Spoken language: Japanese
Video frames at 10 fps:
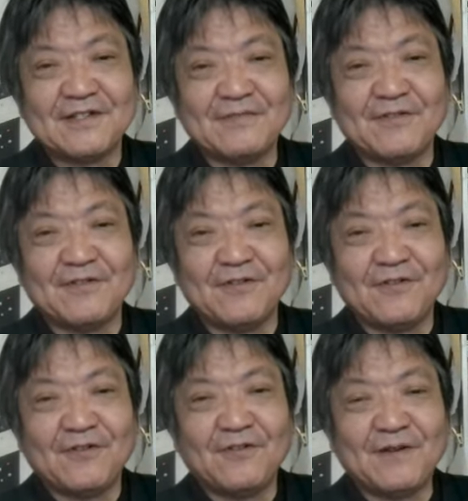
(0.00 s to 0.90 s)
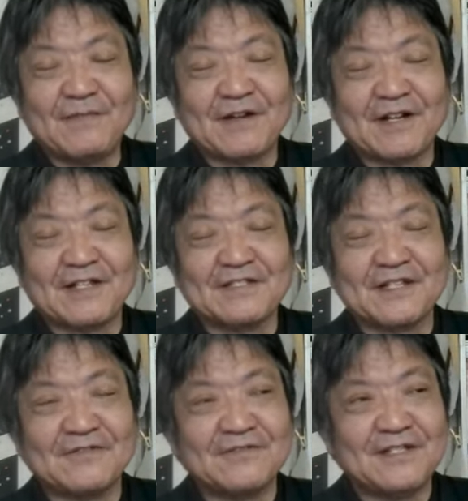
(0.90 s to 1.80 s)
でも、オバマがです
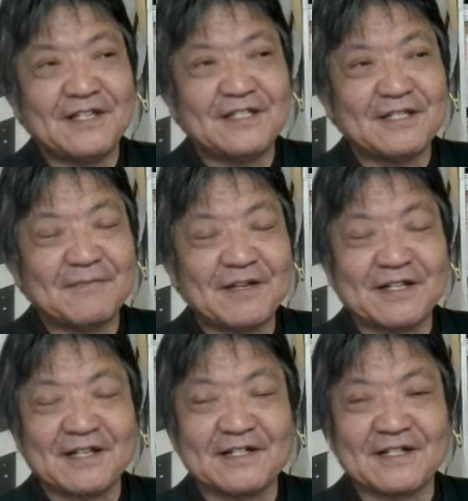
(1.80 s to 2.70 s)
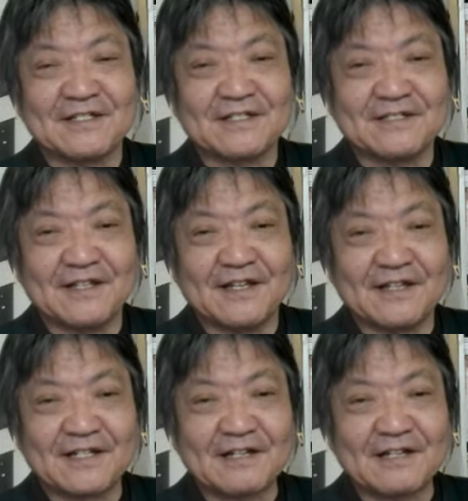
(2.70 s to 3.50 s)
ね、就任1年目かなんかにですね、